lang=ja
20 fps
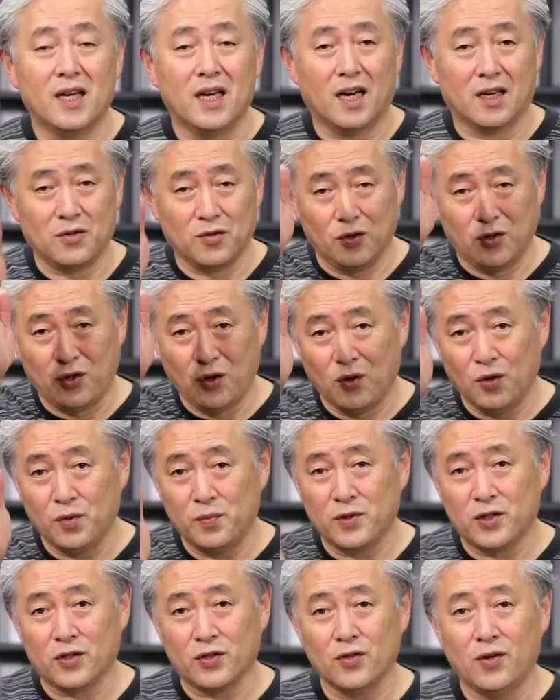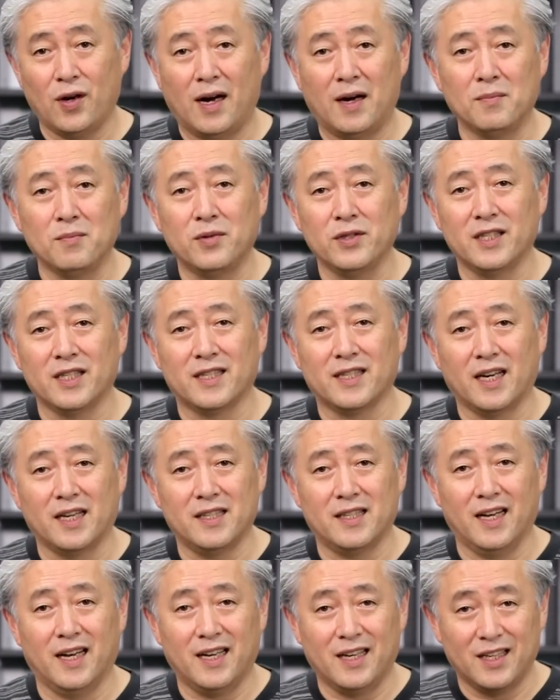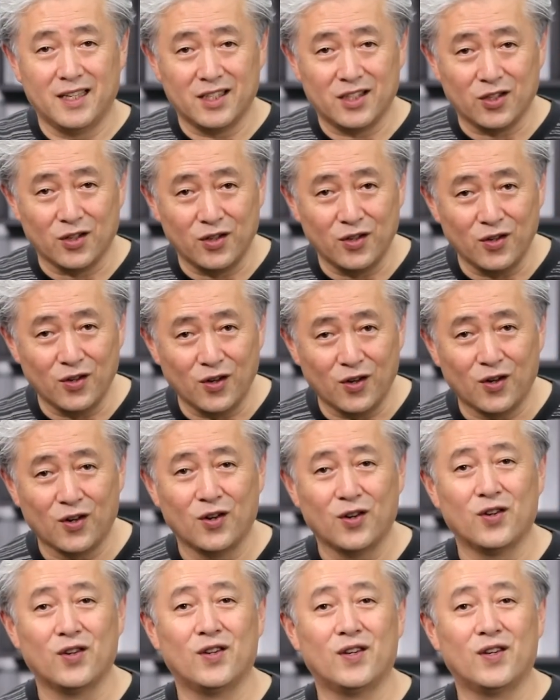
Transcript: あの動物を半分に裂いてそれを